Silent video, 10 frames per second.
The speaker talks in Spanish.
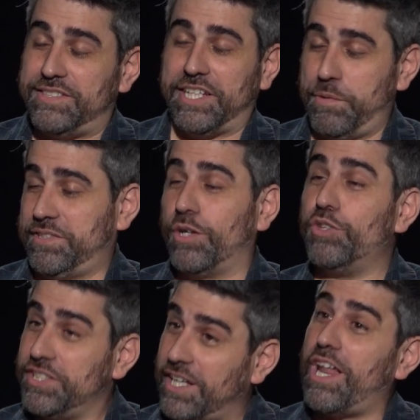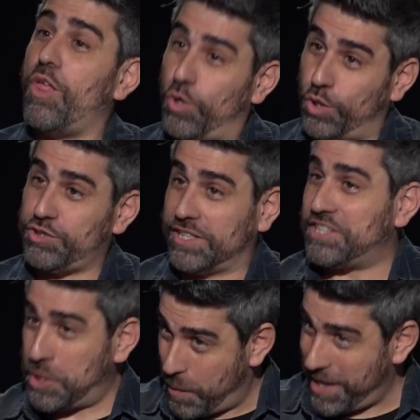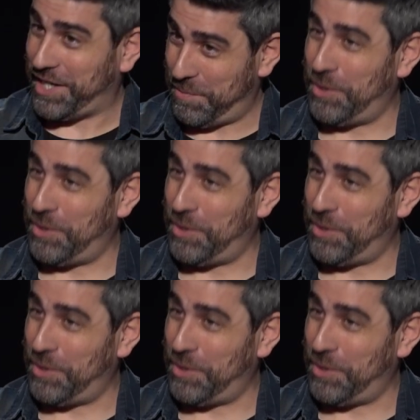sé que me vas a contestar las dos cosas y vale